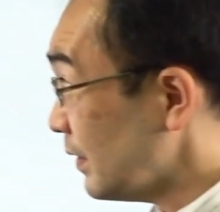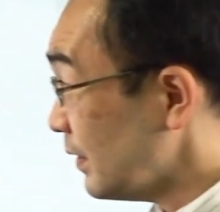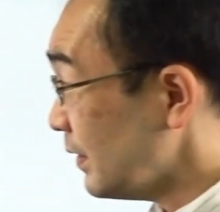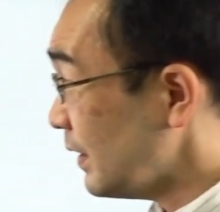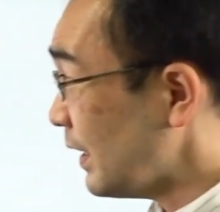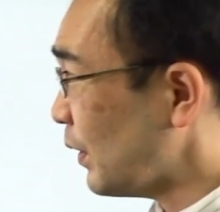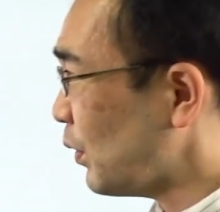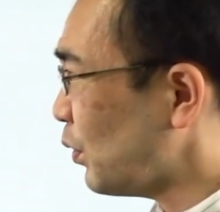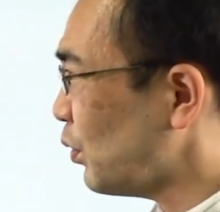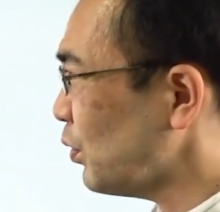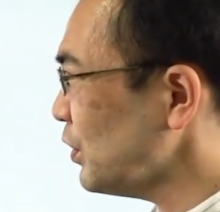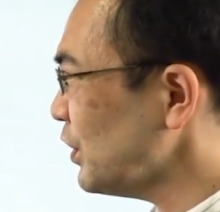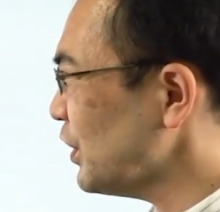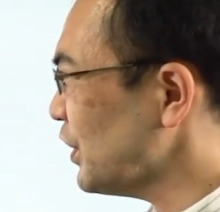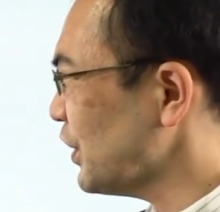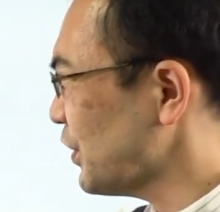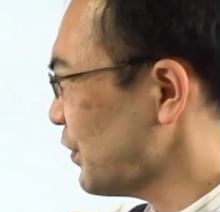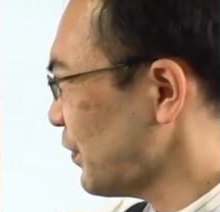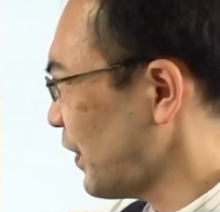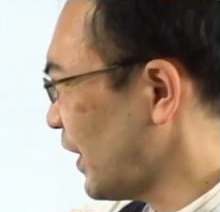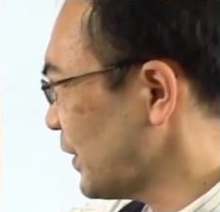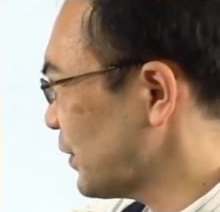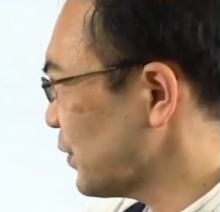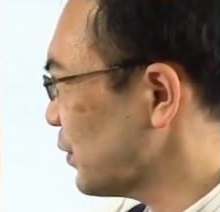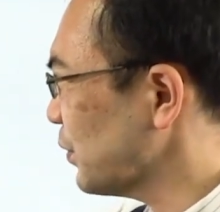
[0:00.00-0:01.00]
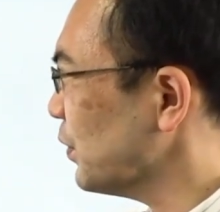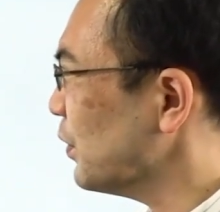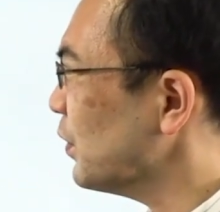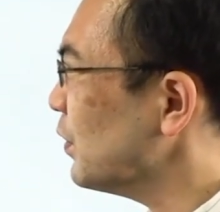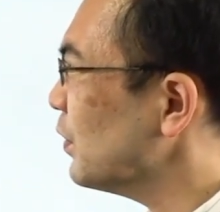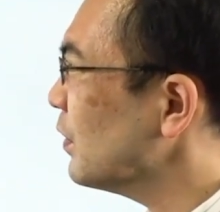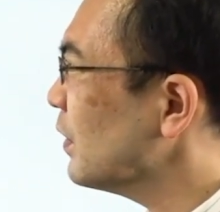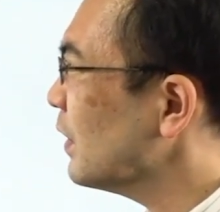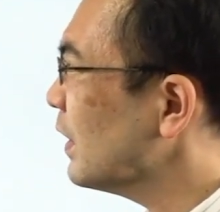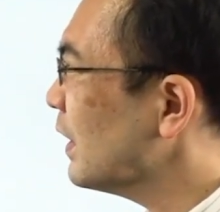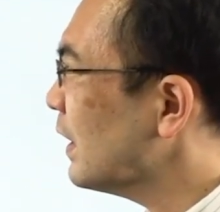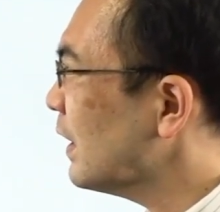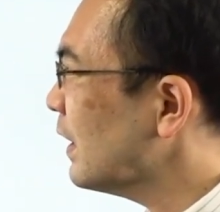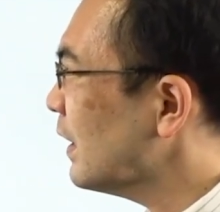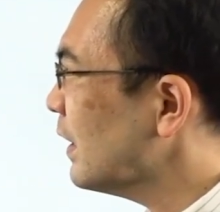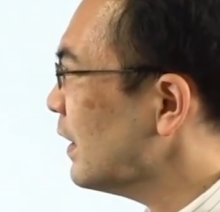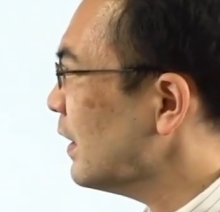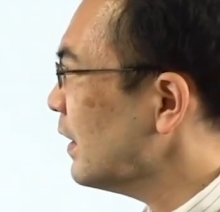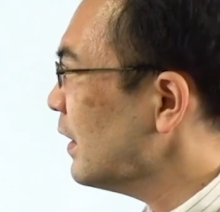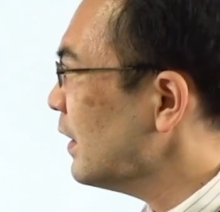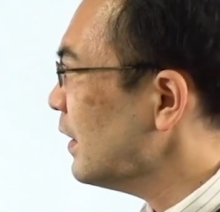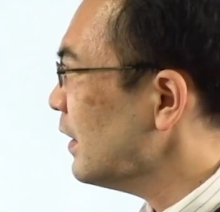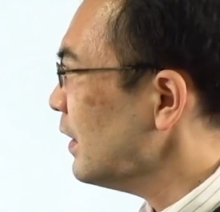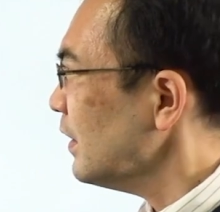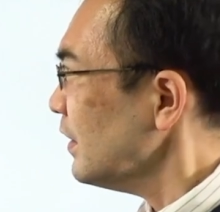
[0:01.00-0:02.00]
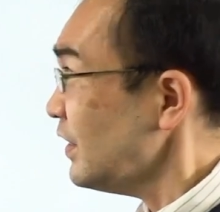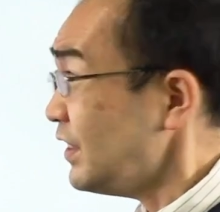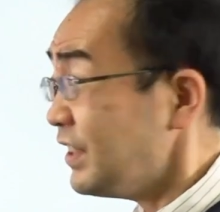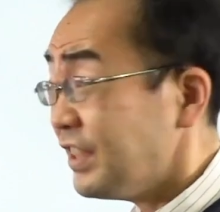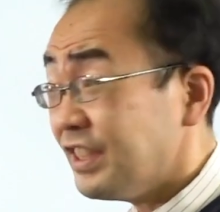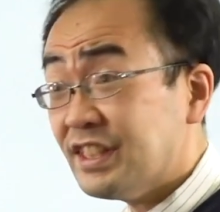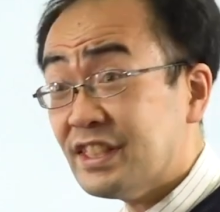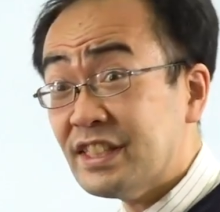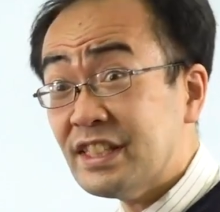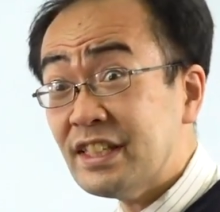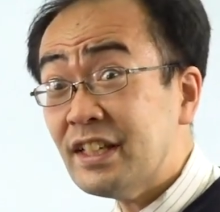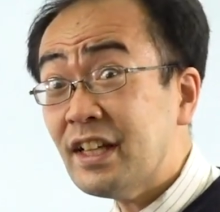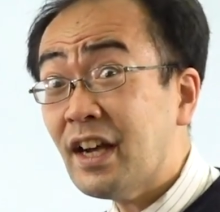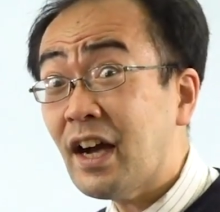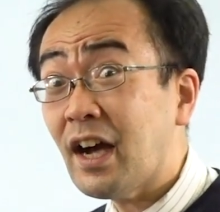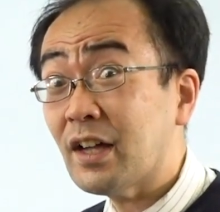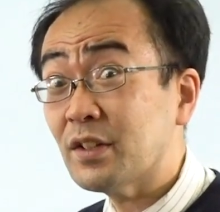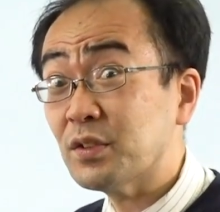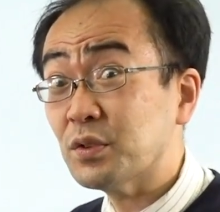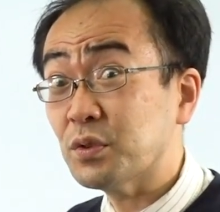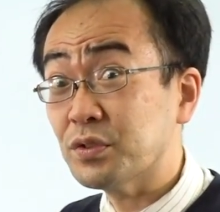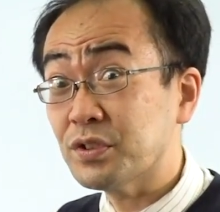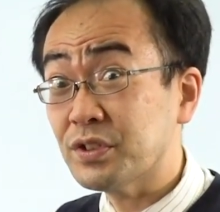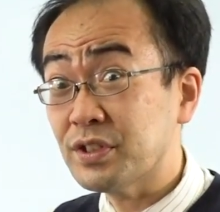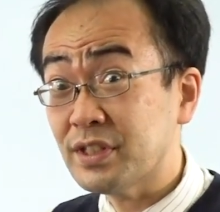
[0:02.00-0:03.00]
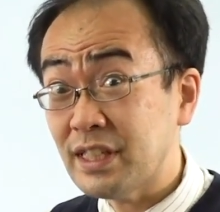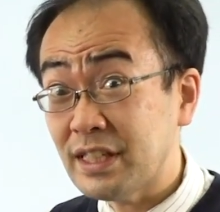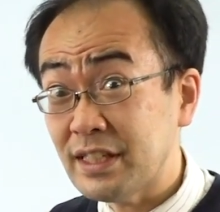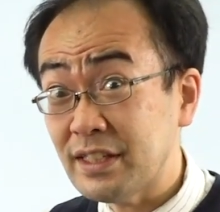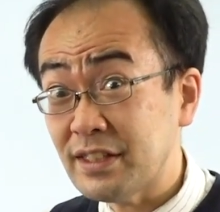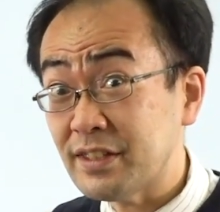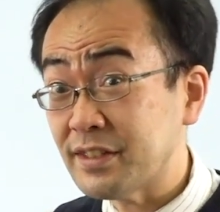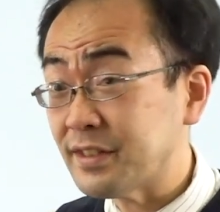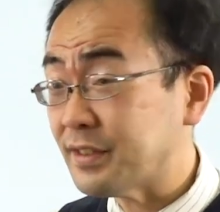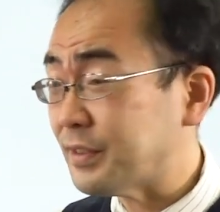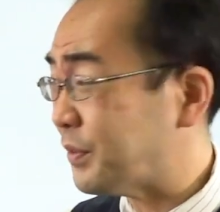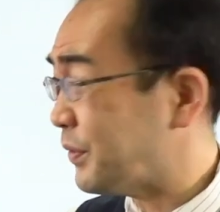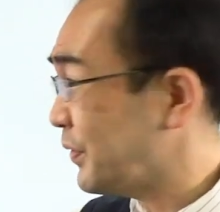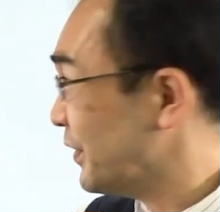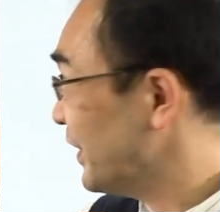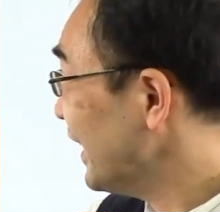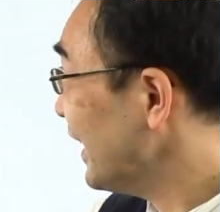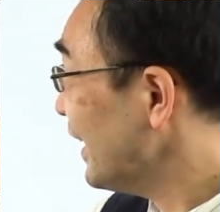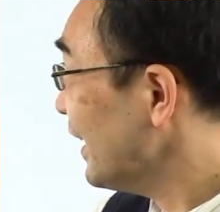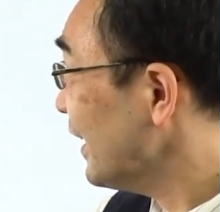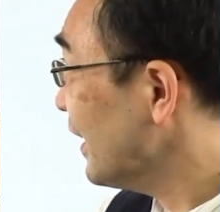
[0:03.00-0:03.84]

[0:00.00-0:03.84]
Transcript: で、本日は地震波の性質とね。